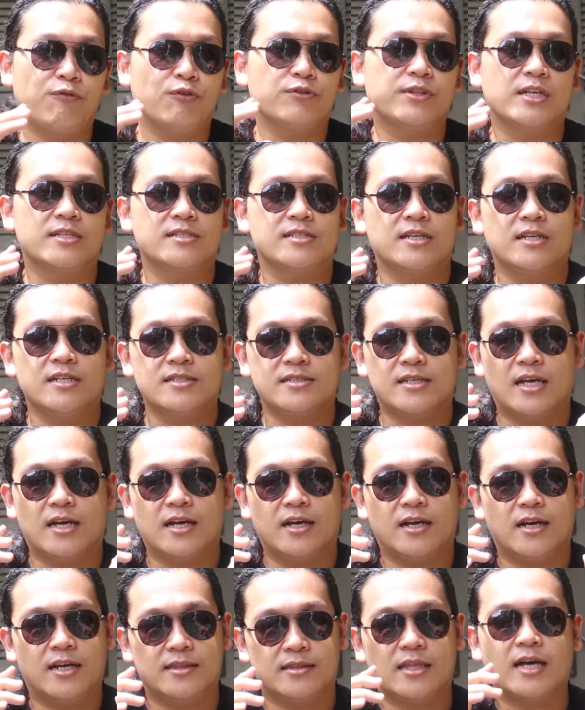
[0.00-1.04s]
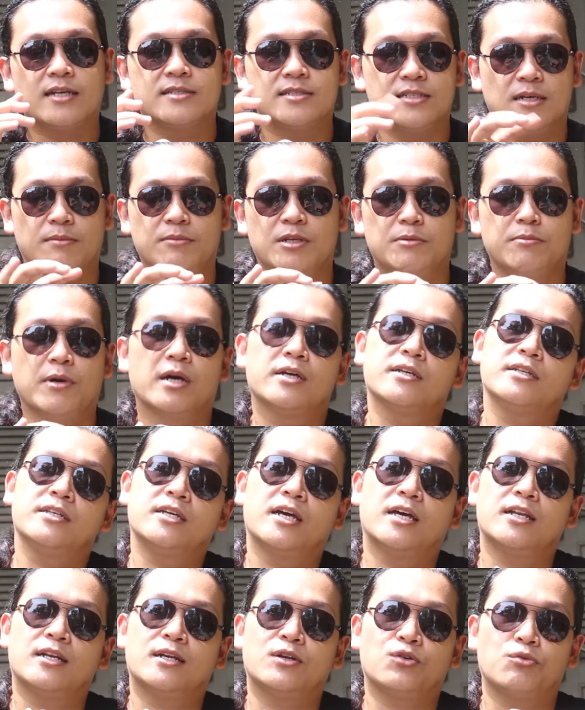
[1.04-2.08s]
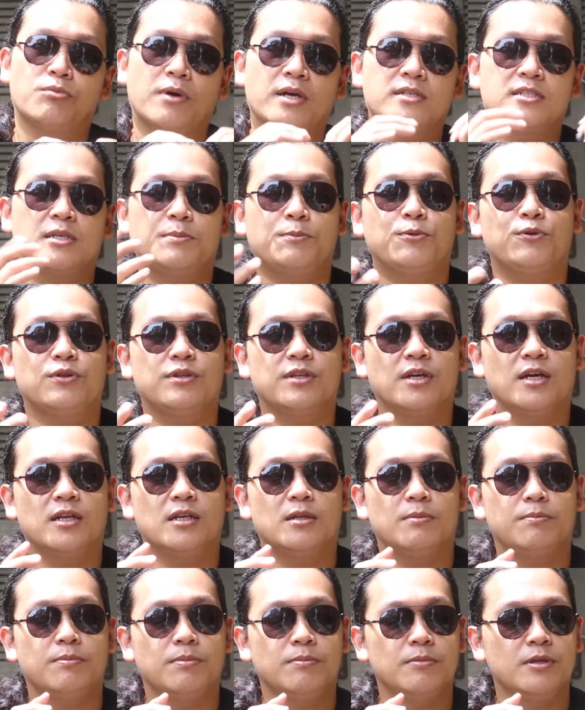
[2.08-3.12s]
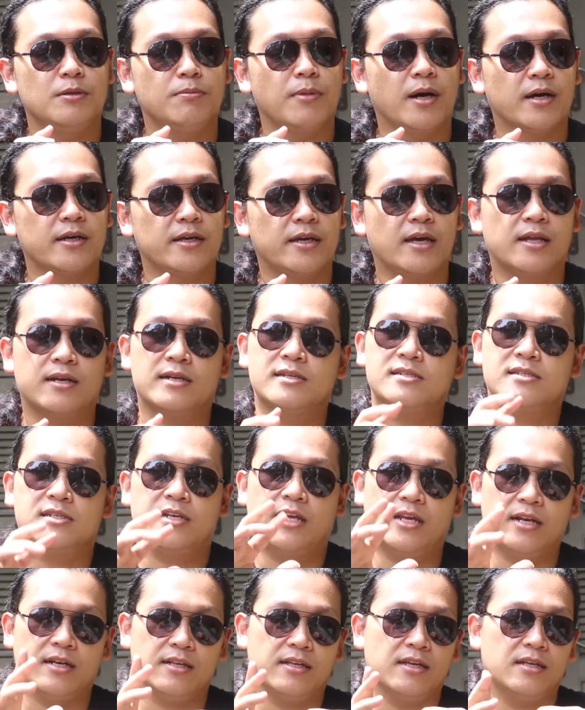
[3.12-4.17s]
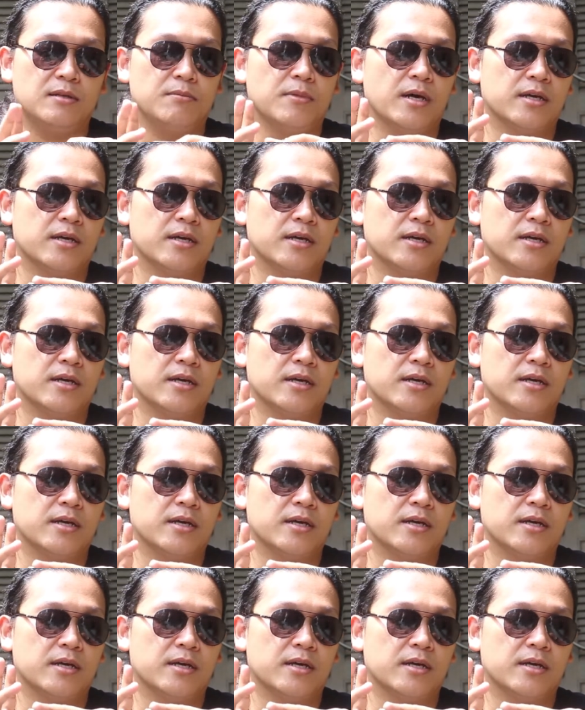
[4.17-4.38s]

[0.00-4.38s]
footage-nya ini sangat tajam di bagian rumah siputnya, di, di bagian snail-nya, di